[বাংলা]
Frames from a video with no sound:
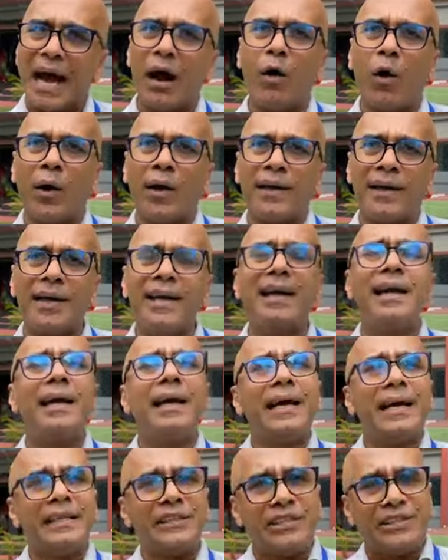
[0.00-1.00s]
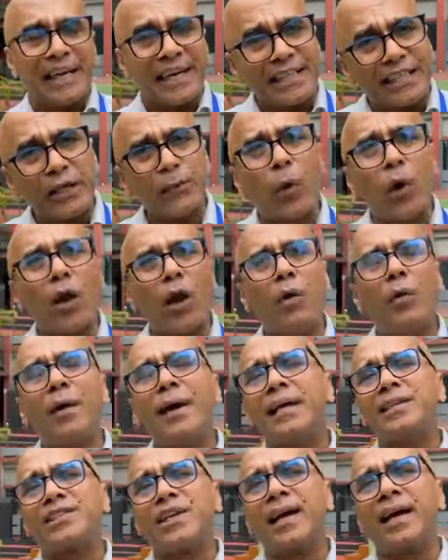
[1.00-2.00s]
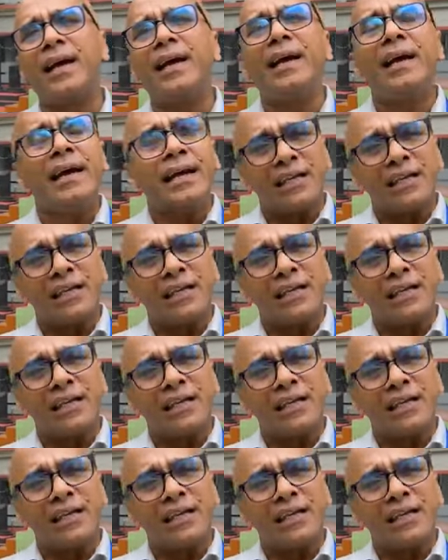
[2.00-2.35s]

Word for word: দেয়া হয়নি যেটি বলা হয়েছে